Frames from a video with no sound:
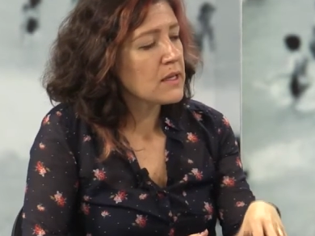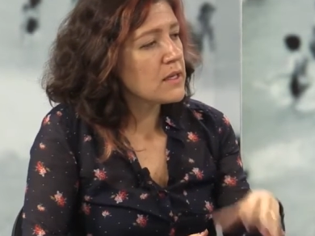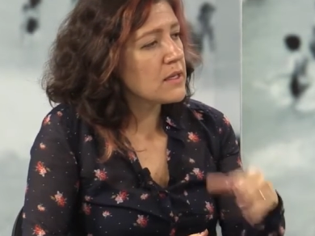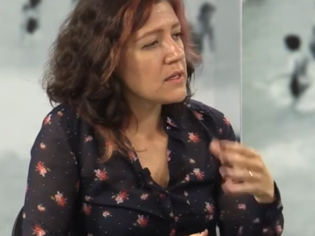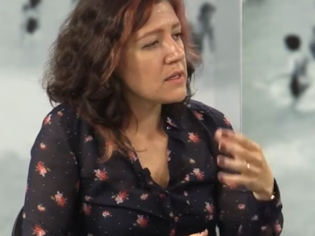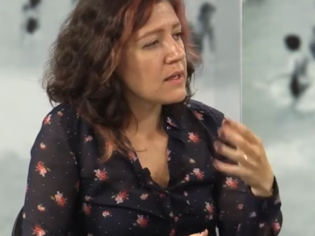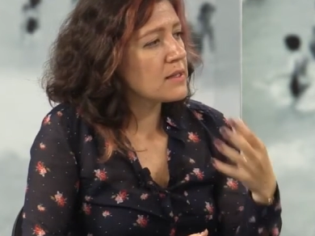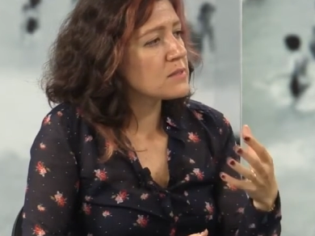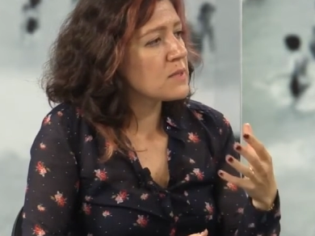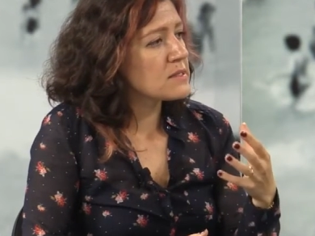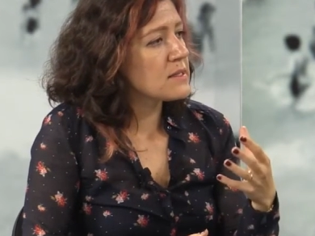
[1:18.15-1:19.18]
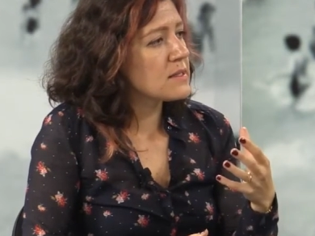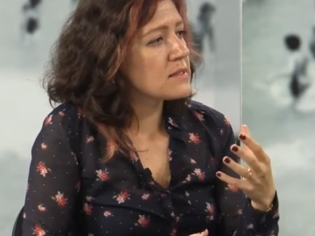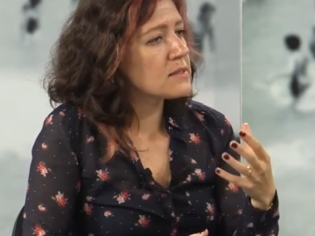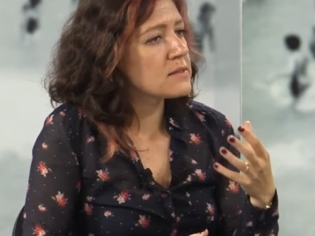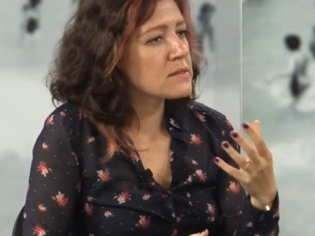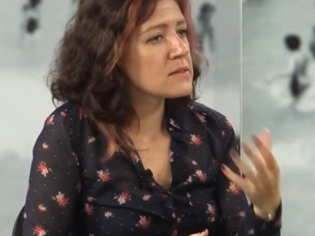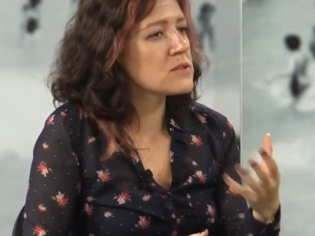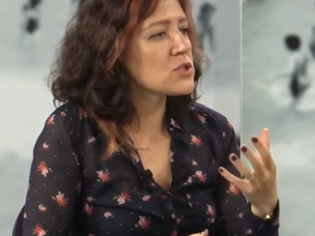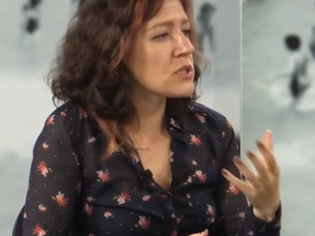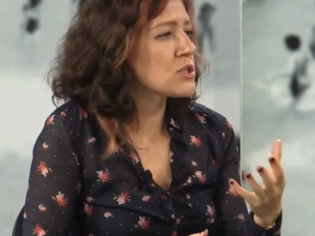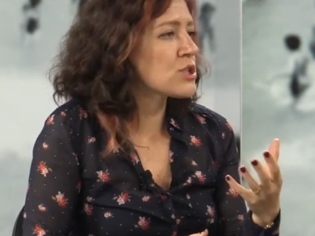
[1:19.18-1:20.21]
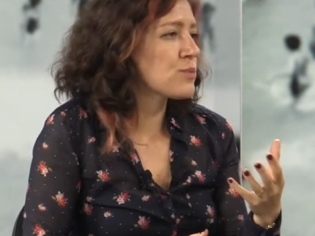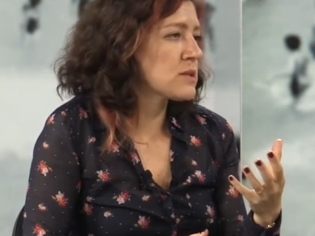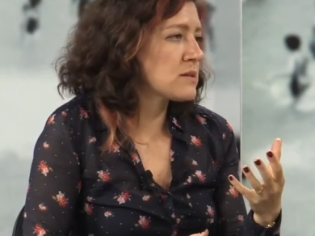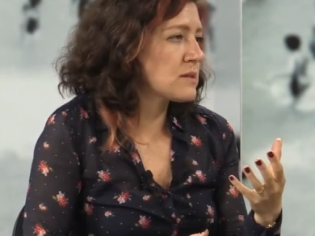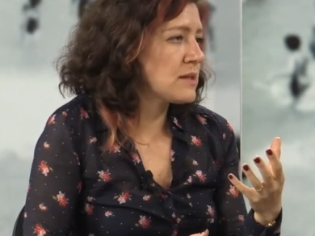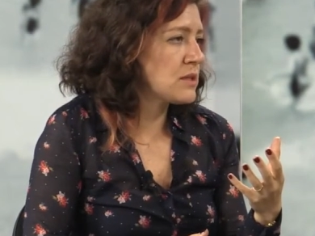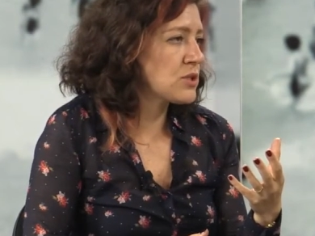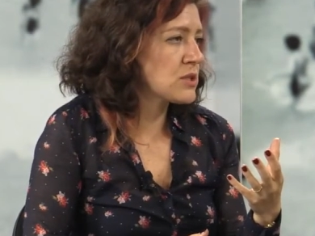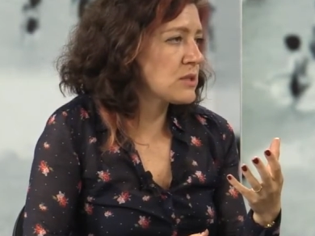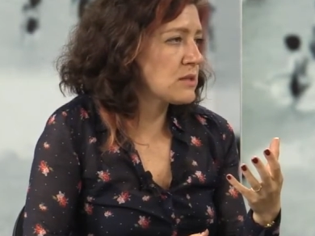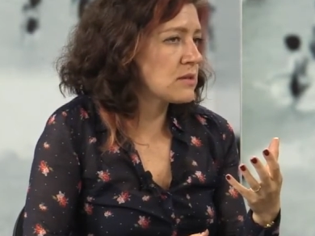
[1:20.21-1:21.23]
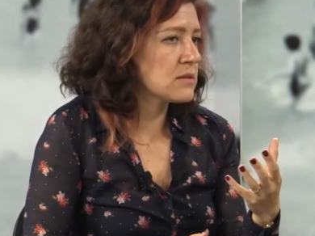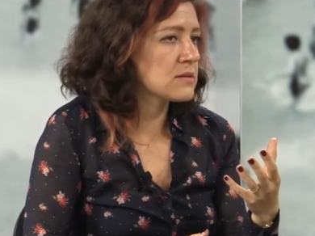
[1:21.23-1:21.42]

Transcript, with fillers: e, gaz maskelerinin nasıl çalışmadığına ilişkin